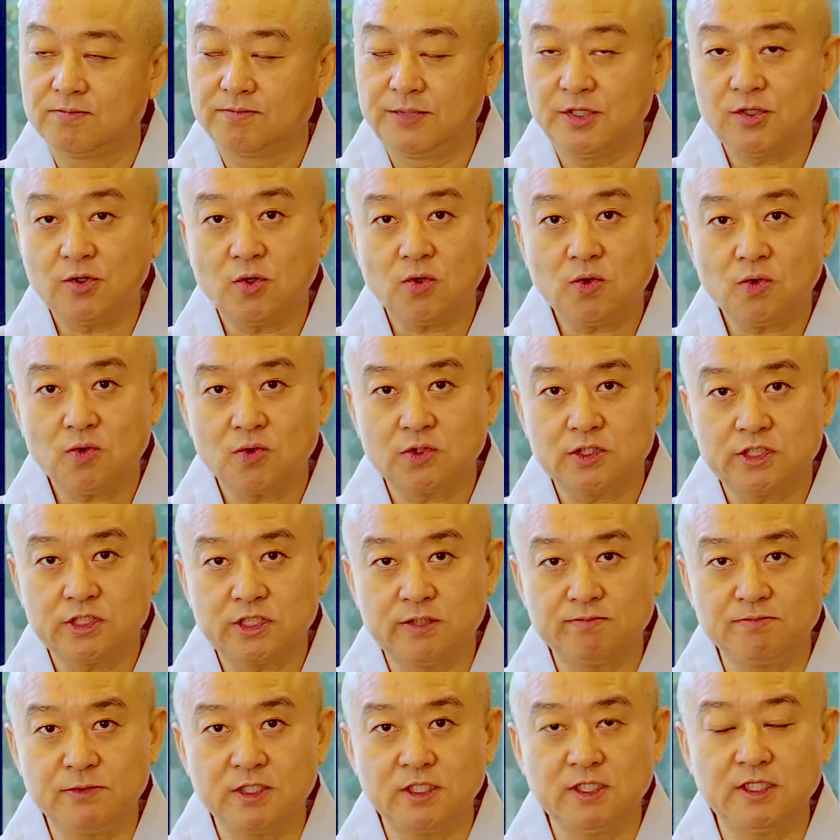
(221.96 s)
비록
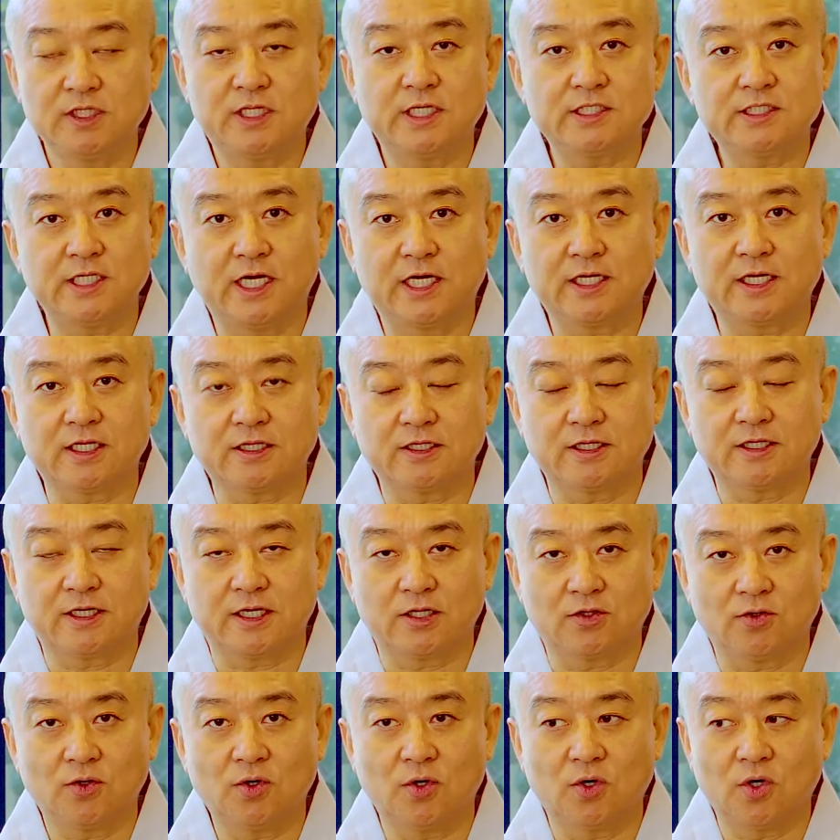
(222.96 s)
10년이 되지
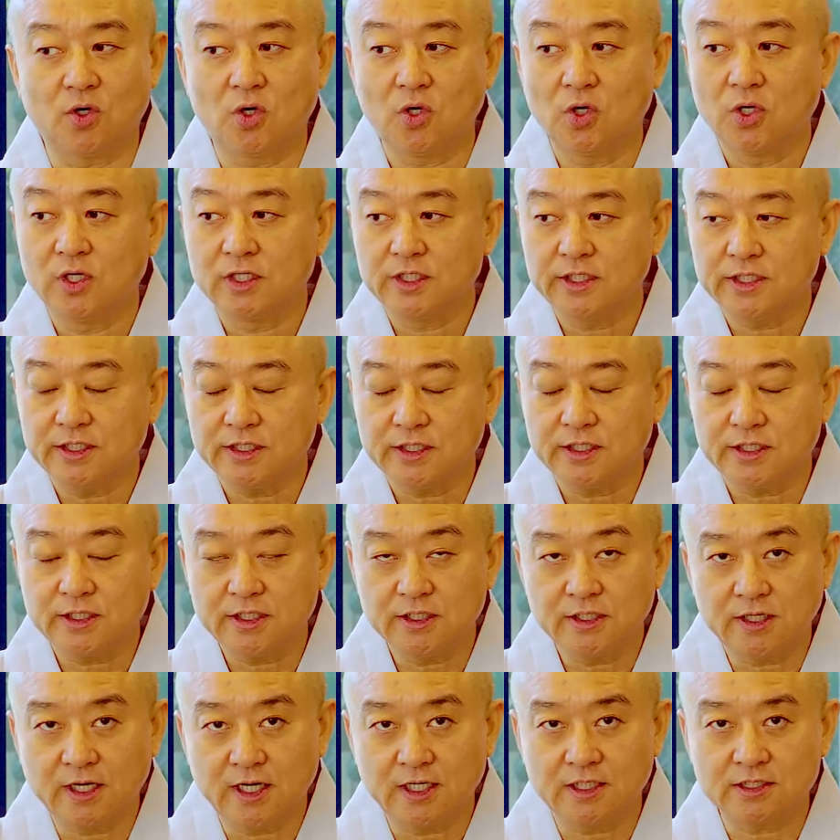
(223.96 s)
않았더라도
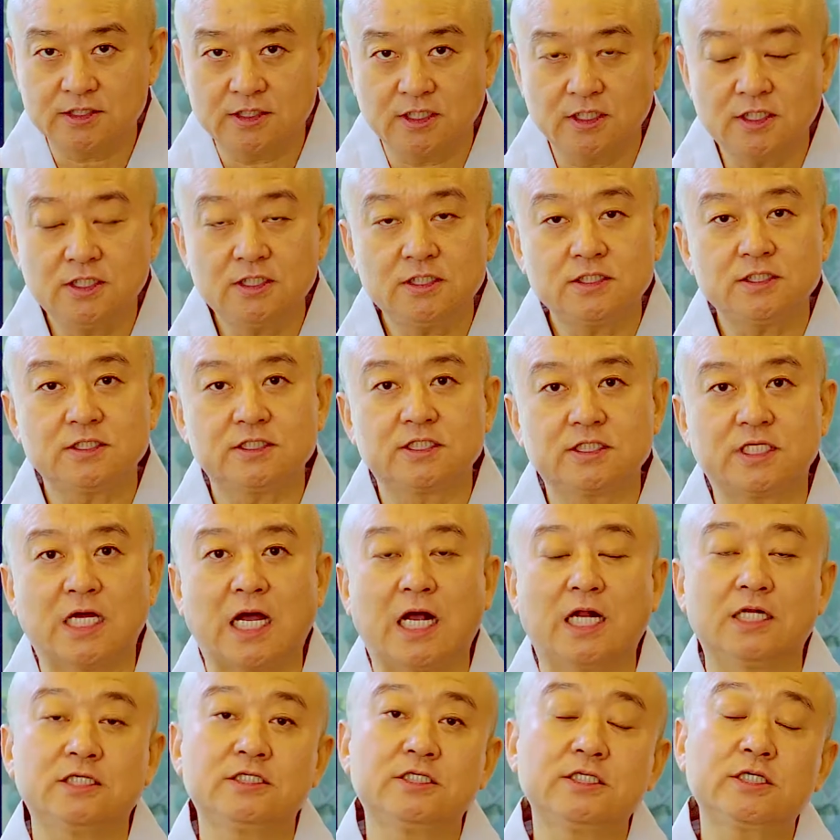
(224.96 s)
이러한 것을
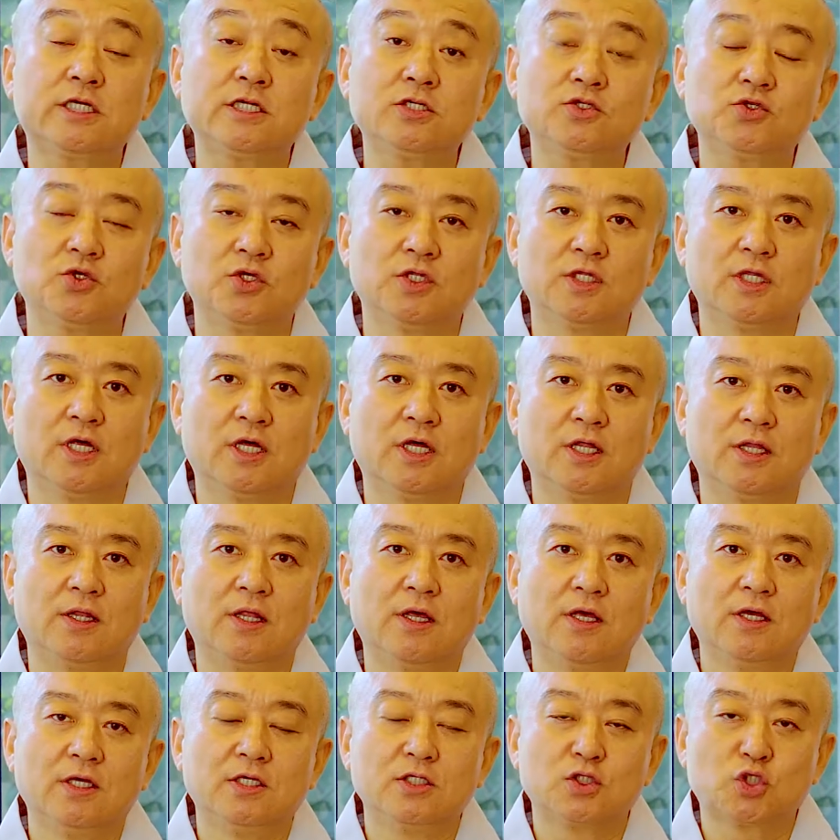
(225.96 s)
잘 지킬 수 있는
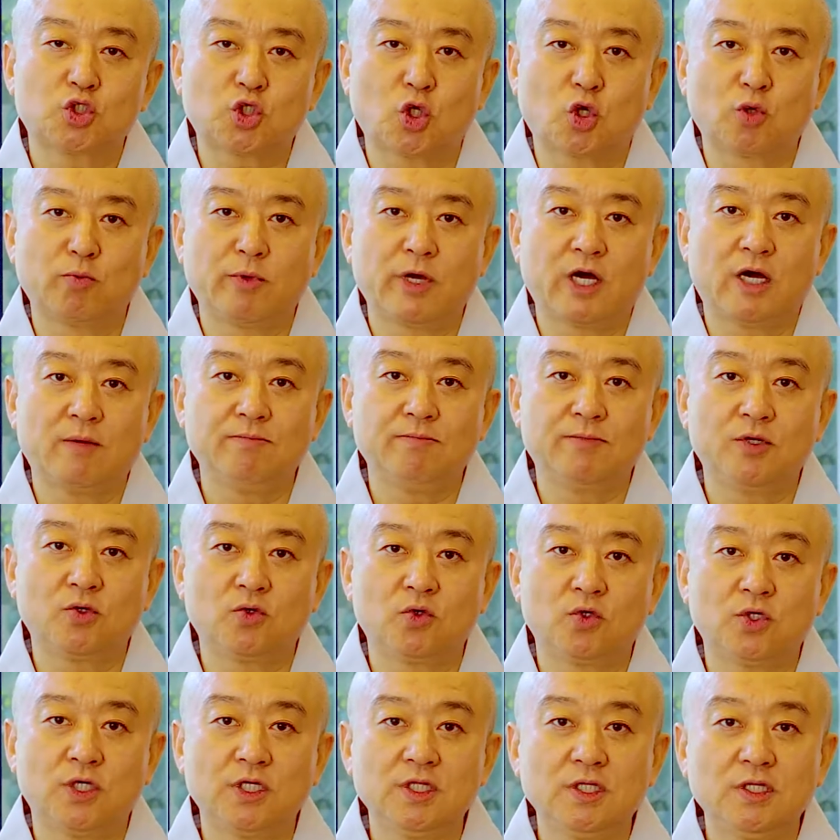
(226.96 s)
총명한
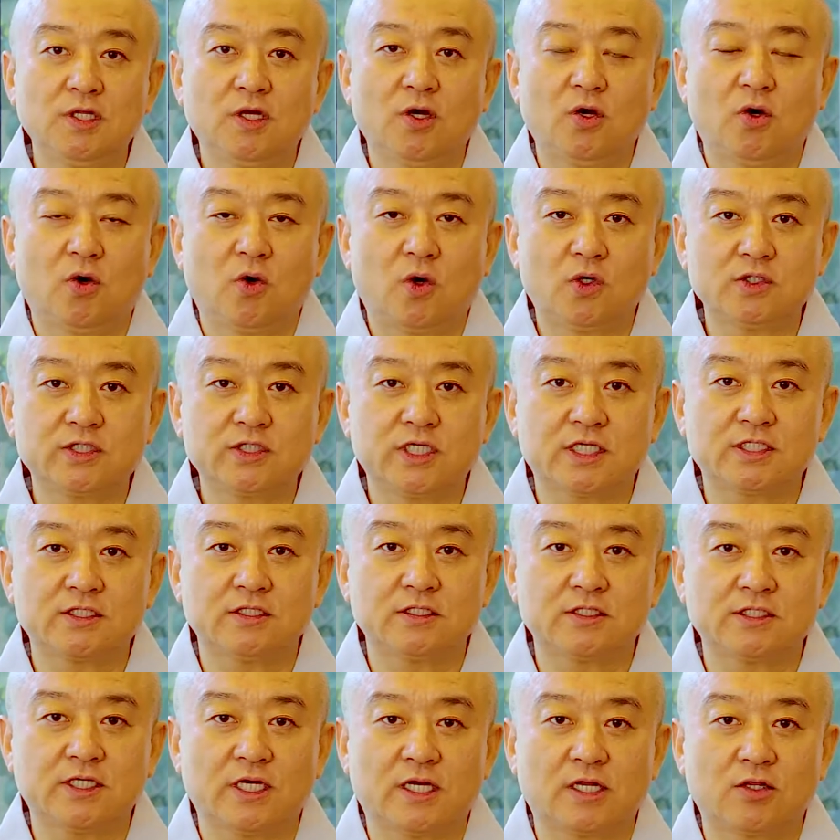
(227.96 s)
비구는
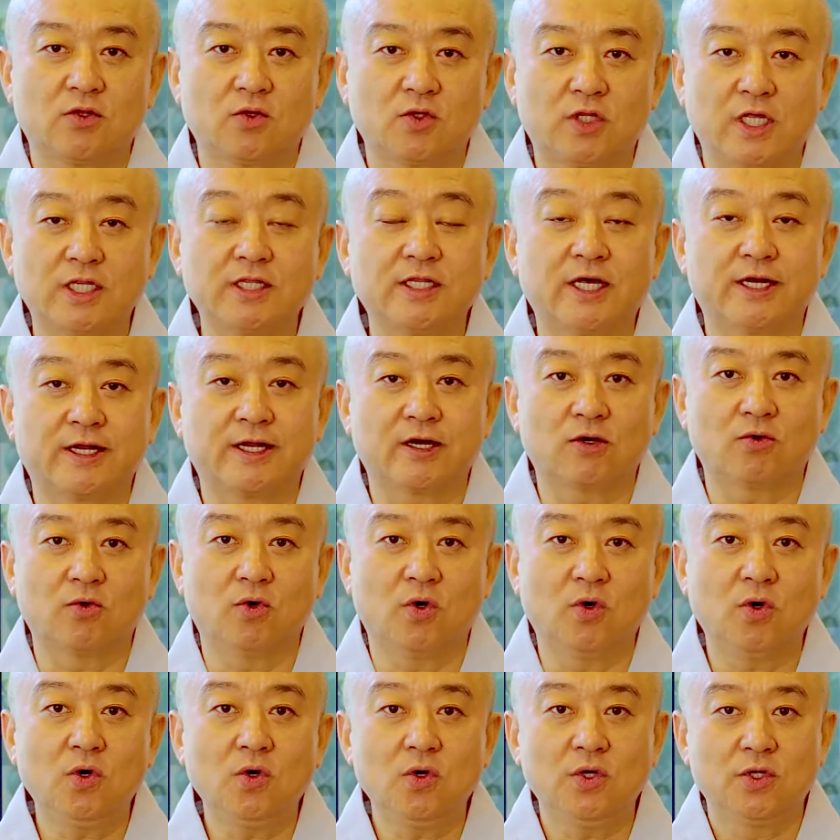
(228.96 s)
혼자서 살아도
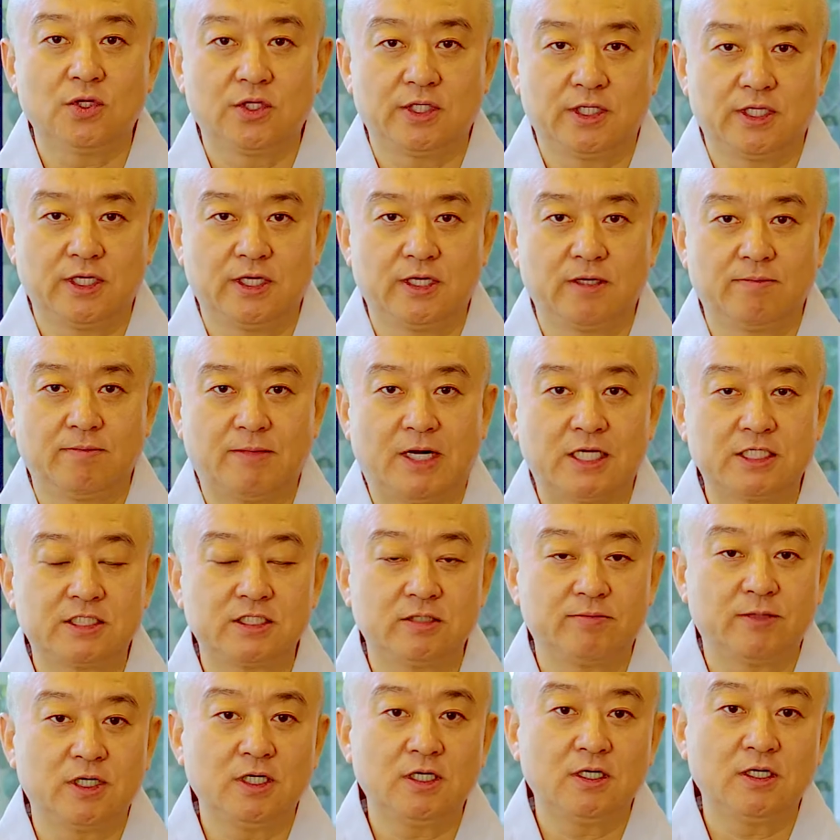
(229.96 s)
된다라고
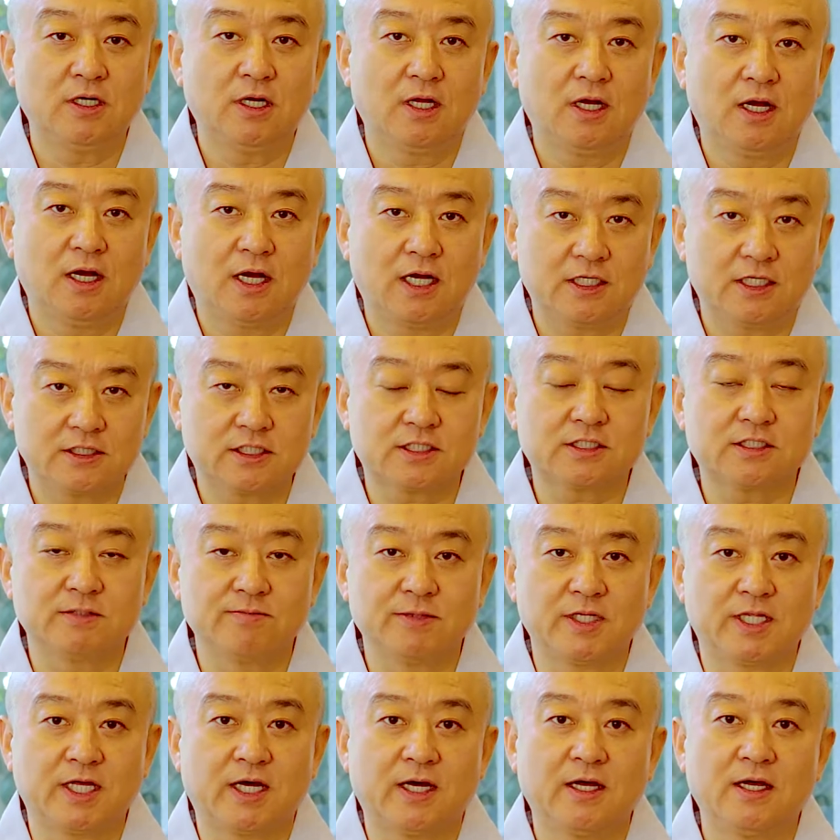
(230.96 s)
말씀을
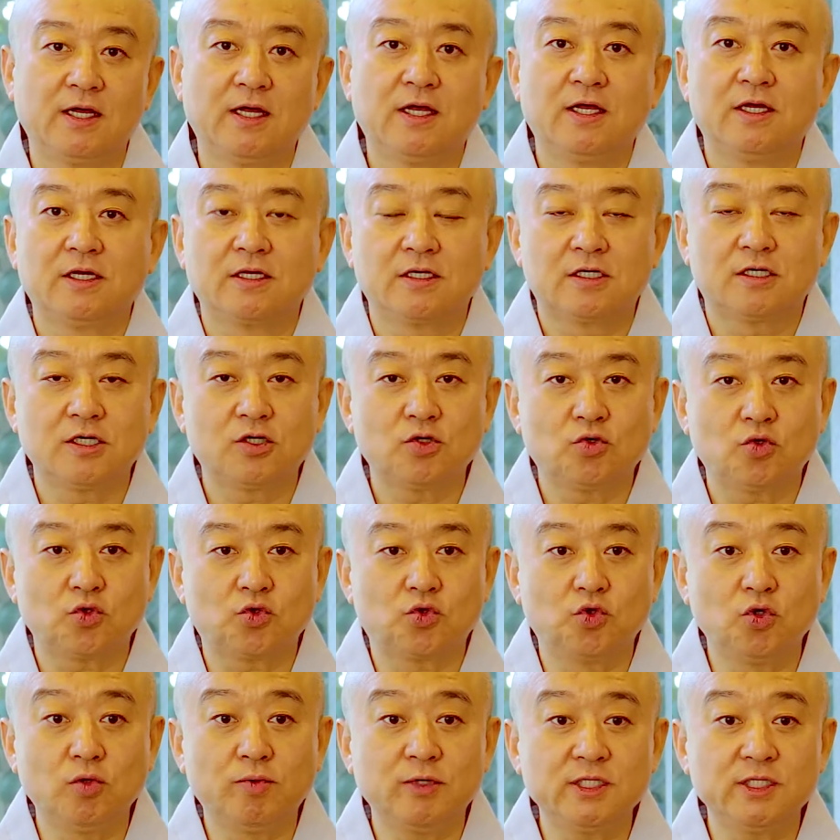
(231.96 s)
하셨습니다. 그리고 두